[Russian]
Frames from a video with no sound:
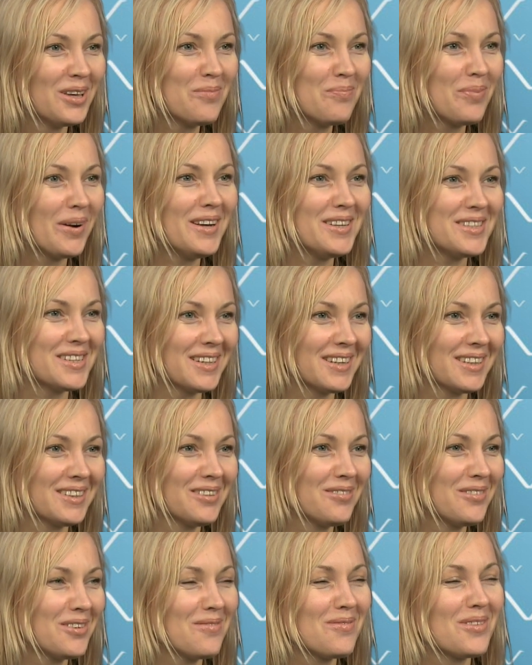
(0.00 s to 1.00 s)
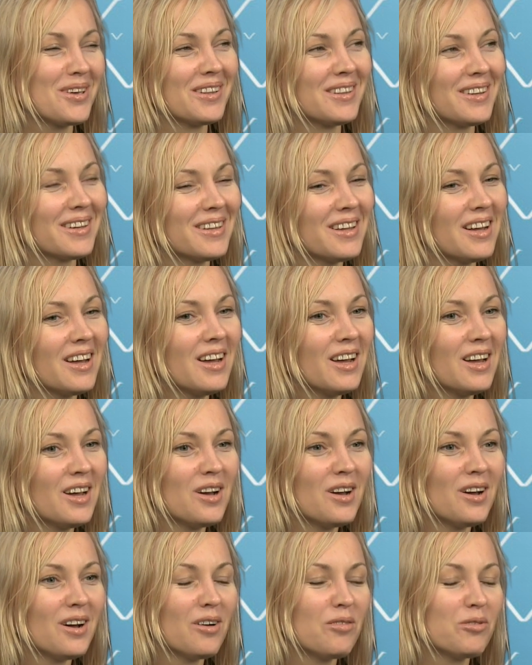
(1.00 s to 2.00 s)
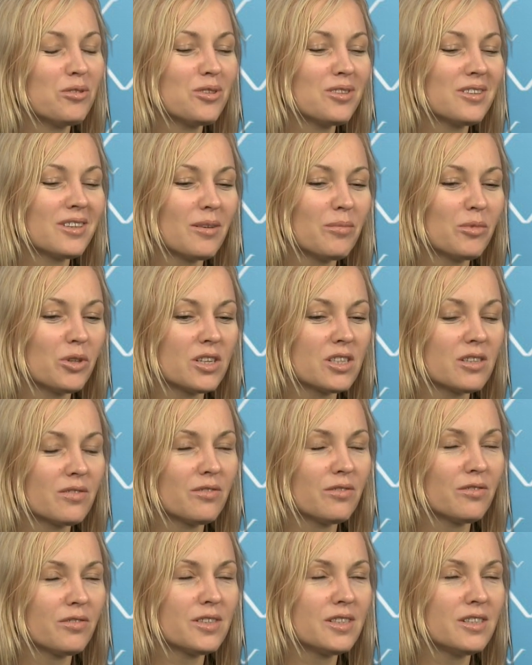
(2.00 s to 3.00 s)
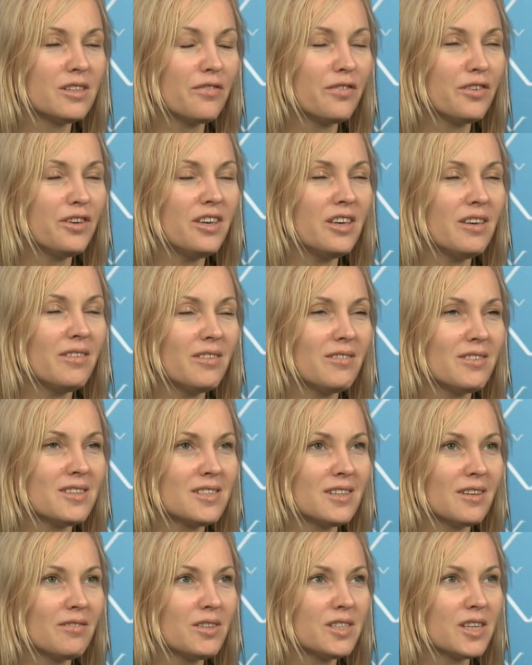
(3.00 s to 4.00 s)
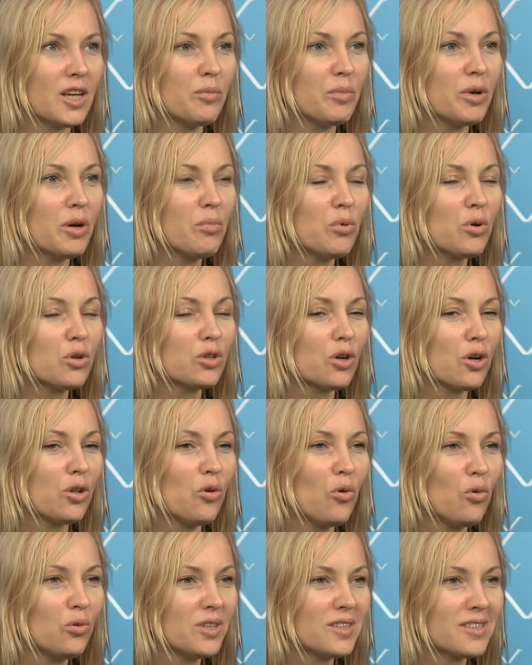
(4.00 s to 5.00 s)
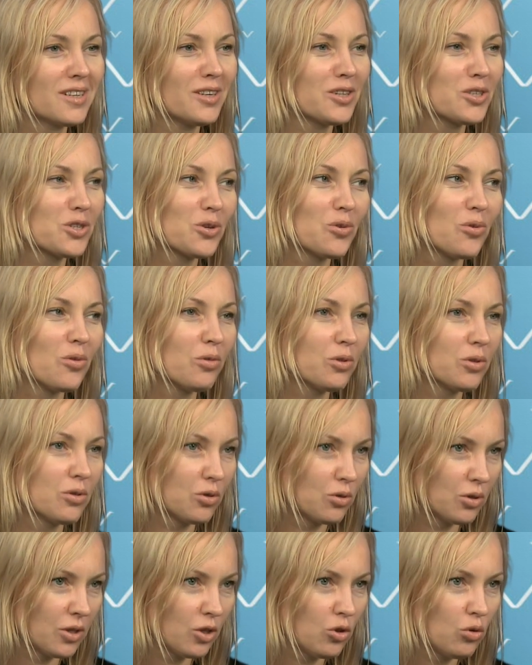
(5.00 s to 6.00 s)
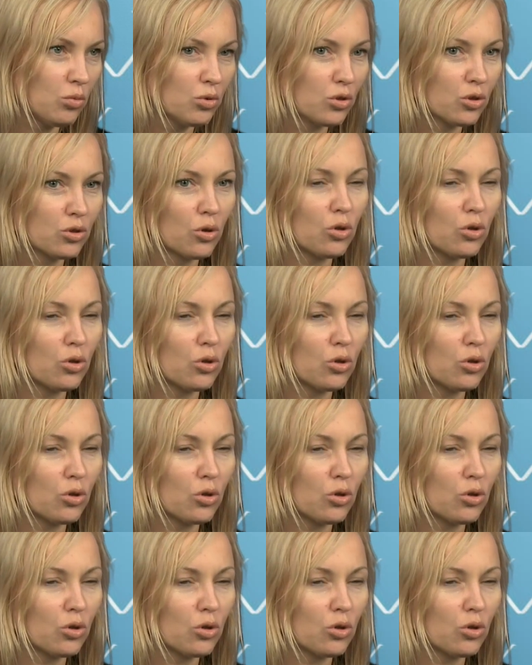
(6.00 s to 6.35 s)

и политик одновременно, да, вот там у нас везде в Киеве висят, висят бигборды клоуны за лешку. Вот я думаю,